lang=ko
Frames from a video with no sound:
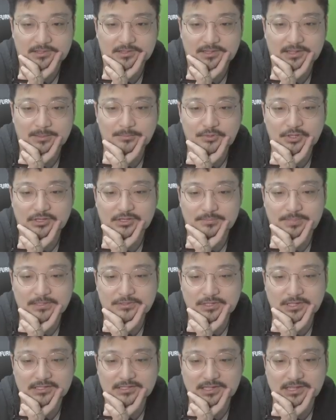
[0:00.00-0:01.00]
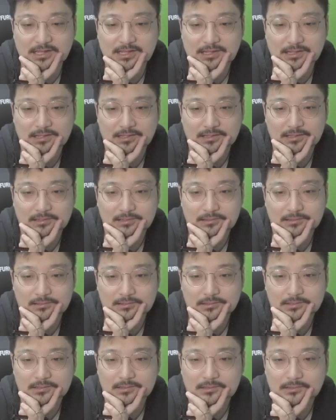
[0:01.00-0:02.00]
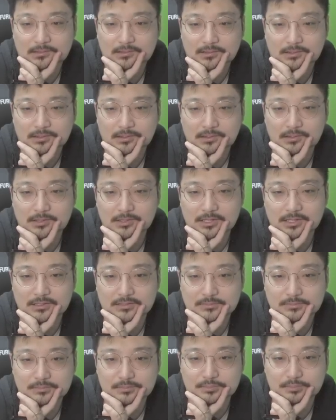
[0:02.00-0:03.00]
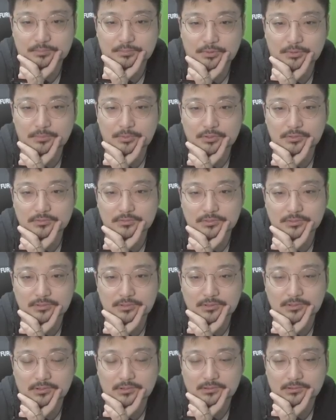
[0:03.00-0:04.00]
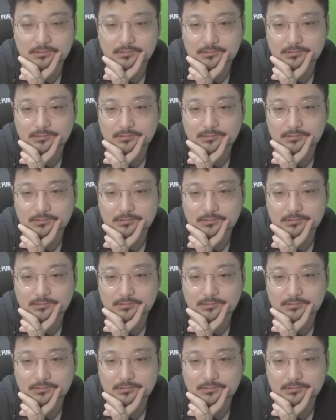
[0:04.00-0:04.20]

햄터야 그거 뱉어야 돼야. 야 뭘 먹은겨?